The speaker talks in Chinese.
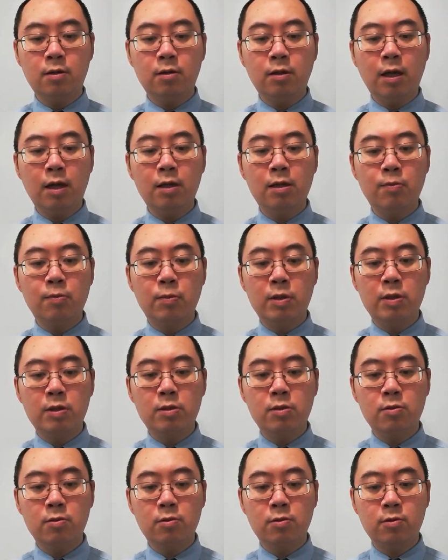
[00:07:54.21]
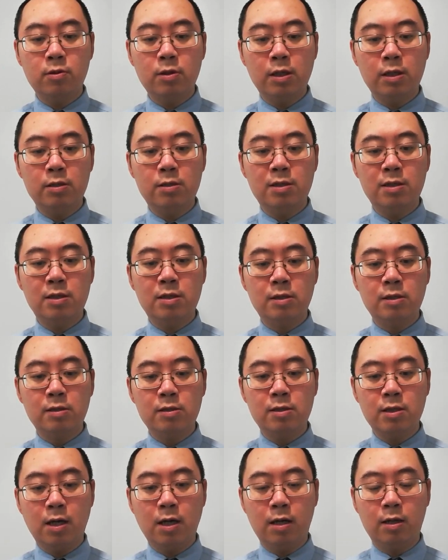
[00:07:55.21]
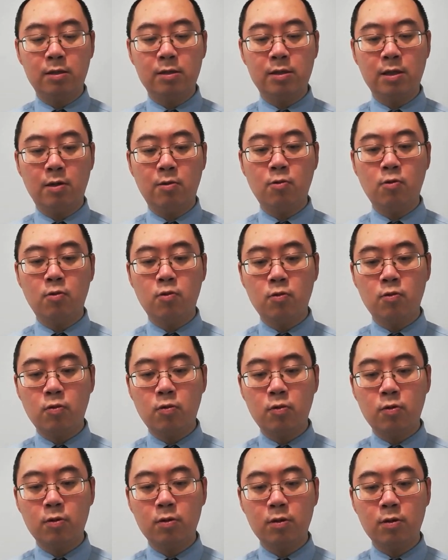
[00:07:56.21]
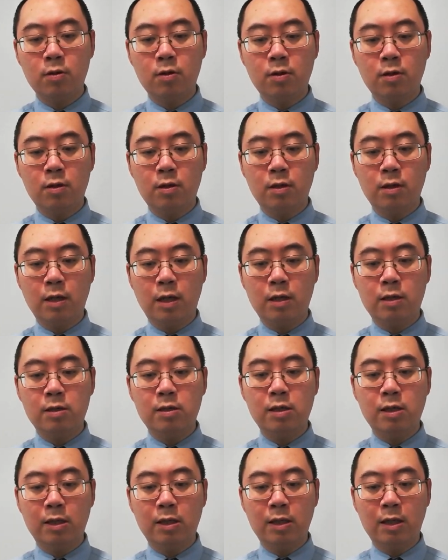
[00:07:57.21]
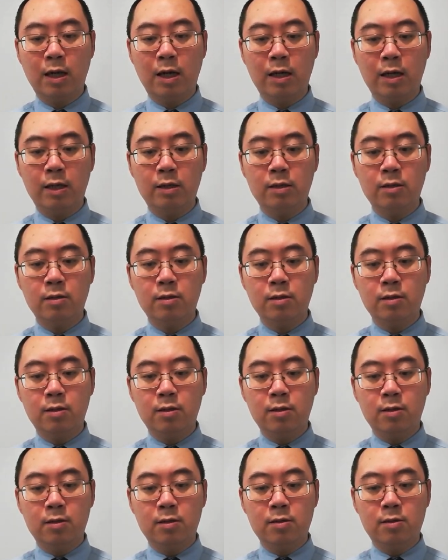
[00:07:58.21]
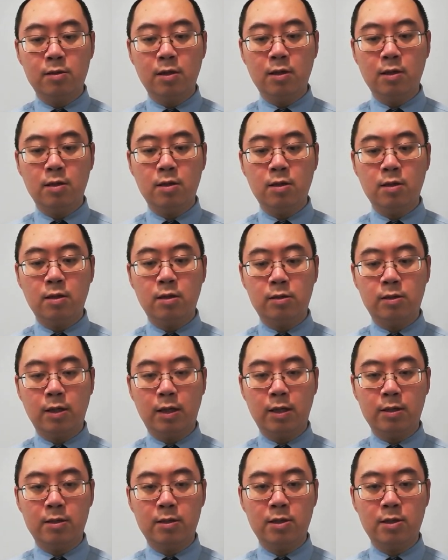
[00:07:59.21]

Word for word: 但你们若因行善受苦，能忍耐，”这在